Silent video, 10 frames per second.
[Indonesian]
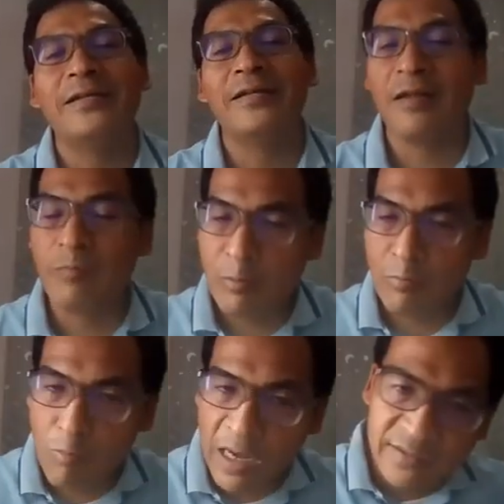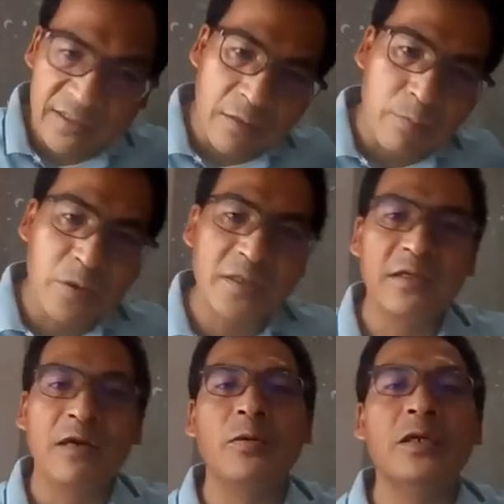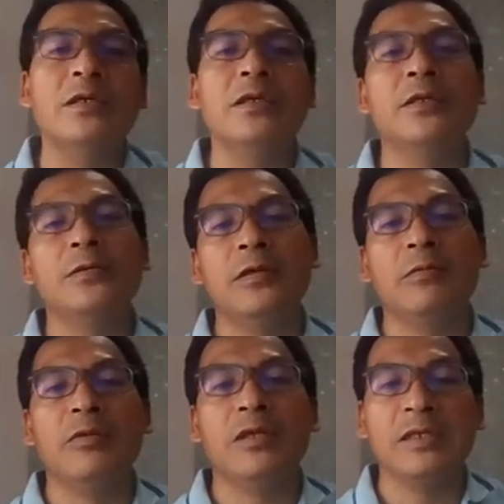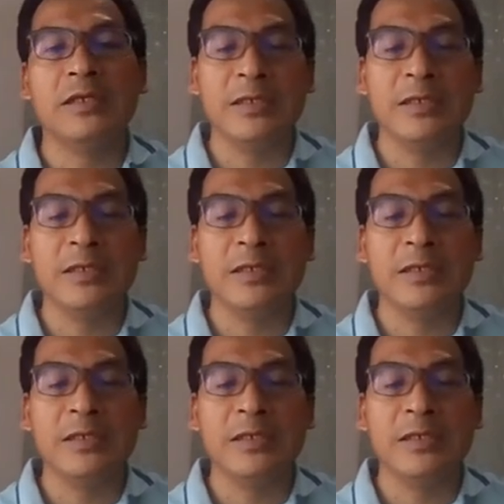Tetapi masa persiapannya itu yang penting.